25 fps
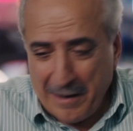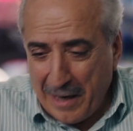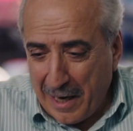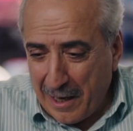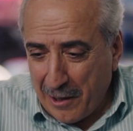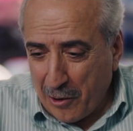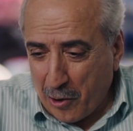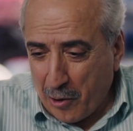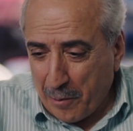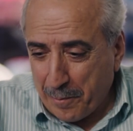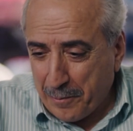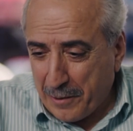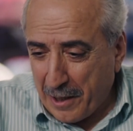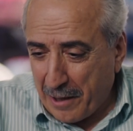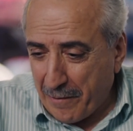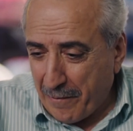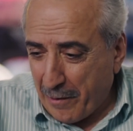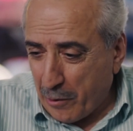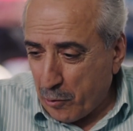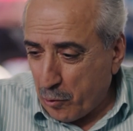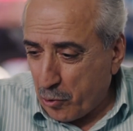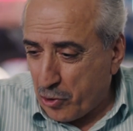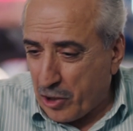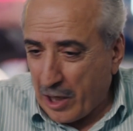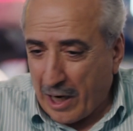Helikopter ver,
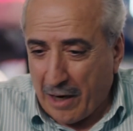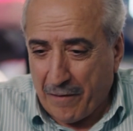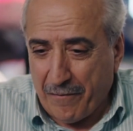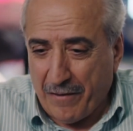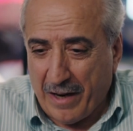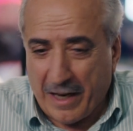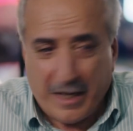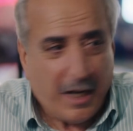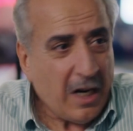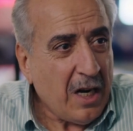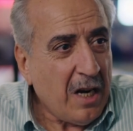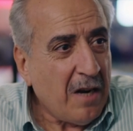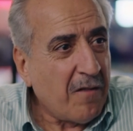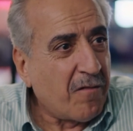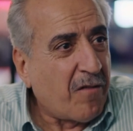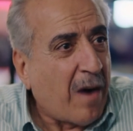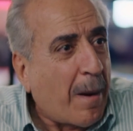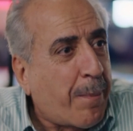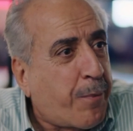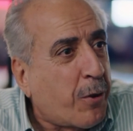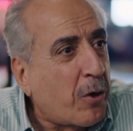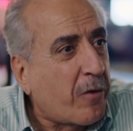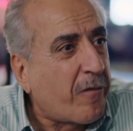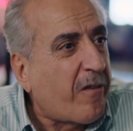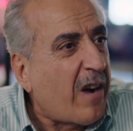uçak ver,
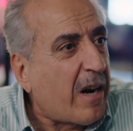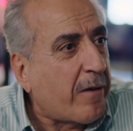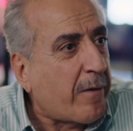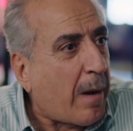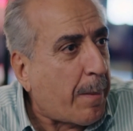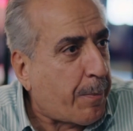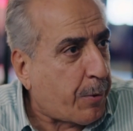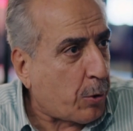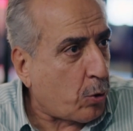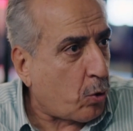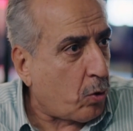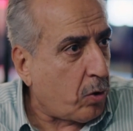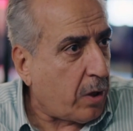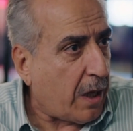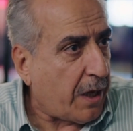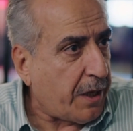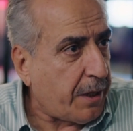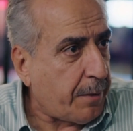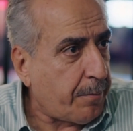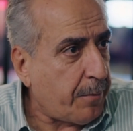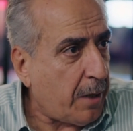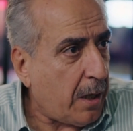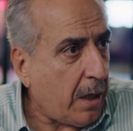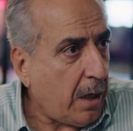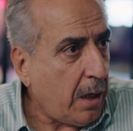vapur ver, vapur
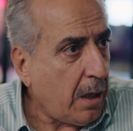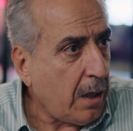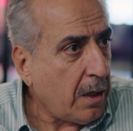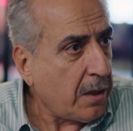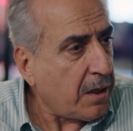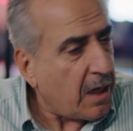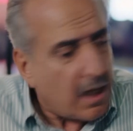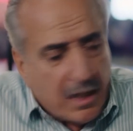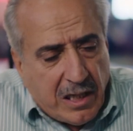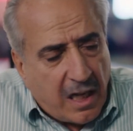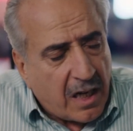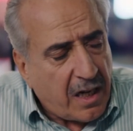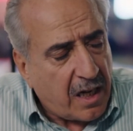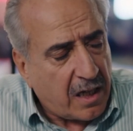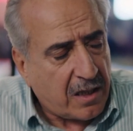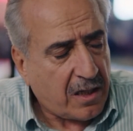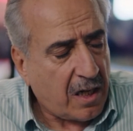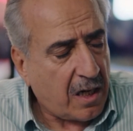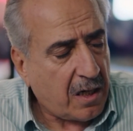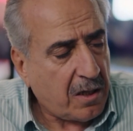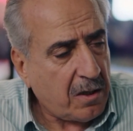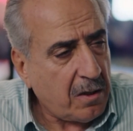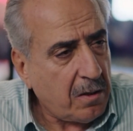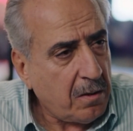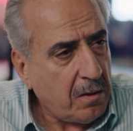kullanayım ya. Nerede anahtar?